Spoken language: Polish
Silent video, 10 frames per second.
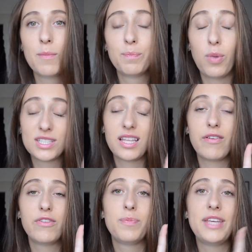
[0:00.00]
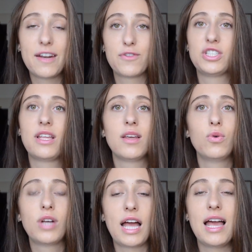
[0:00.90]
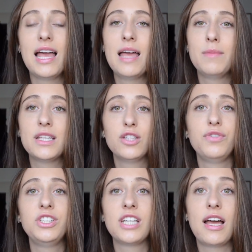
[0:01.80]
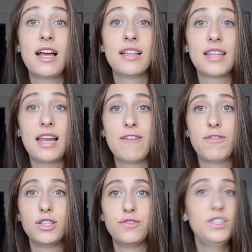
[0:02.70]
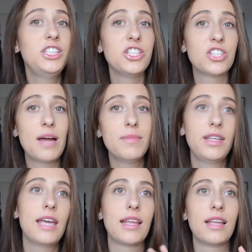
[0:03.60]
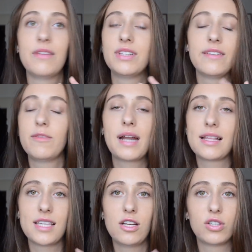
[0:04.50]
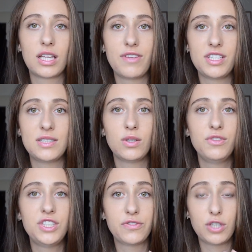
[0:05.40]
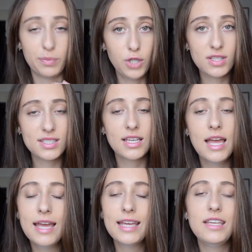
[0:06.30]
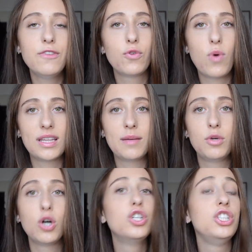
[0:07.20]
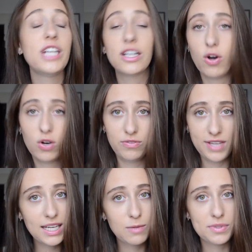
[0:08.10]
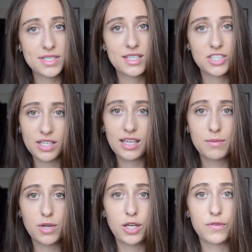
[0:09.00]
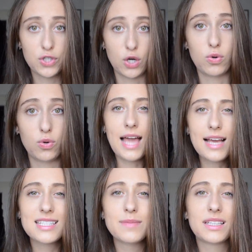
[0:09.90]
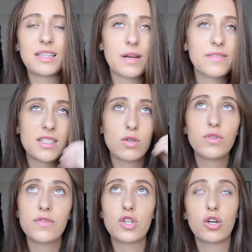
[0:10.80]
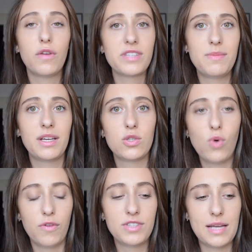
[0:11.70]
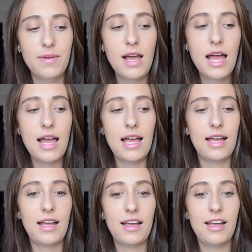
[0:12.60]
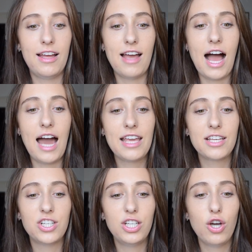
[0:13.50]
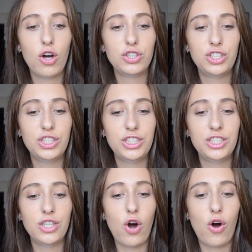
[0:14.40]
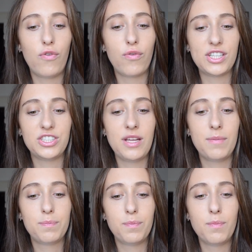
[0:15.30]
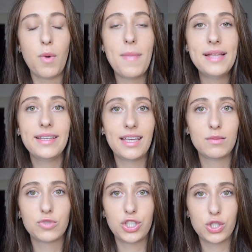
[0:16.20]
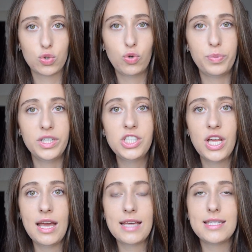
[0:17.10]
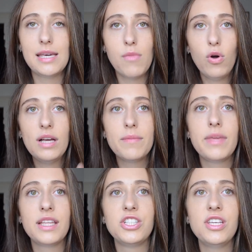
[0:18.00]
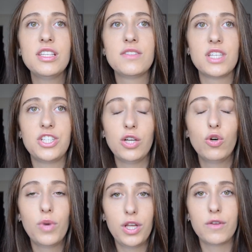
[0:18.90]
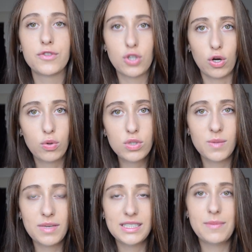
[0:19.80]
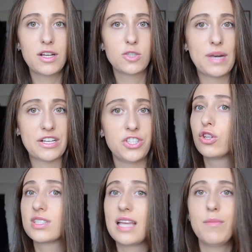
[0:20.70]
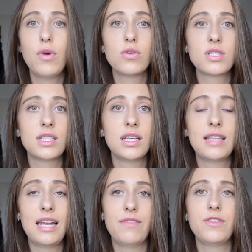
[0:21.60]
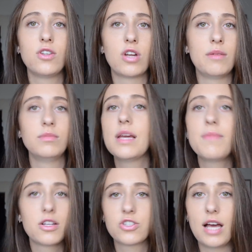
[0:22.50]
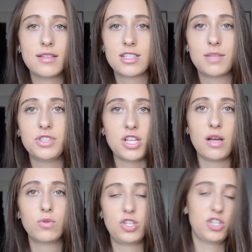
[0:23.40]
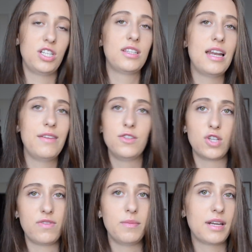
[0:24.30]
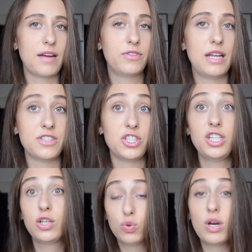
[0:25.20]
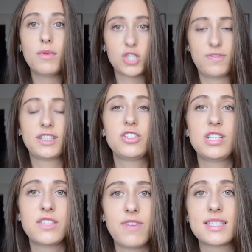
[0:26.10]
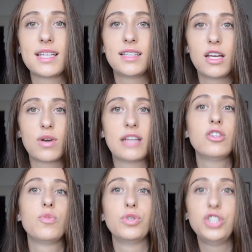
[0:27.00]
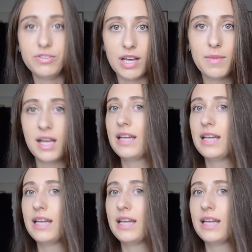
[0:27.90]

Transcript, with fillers: podstawowy pierwszy na naukę, mianowicie telefon wyciszam, nie tak nawet na wibrację, tylko tak wiecie, całkowicie w tryb nocny i wkładam go gdziekolwiek poza zasięgiem mojego wzroku. Ja jestem tak naprawdę zarówno wzrokowcem, jak i słuchowcem, e, ale jeżeli chodzi o właśnie momenty, kiedy muszę się skupić, nie mogę mieć nic w zasięgu mojego wzroku, co będzie mnie rozpraszać. To samo z telewizorem. Nie ma szans, żeby się nauczyć, jeżeli telewizor Wam gra w tle. W sensie niektóre może faktycznie z Was tak dają radę, to podziwiam.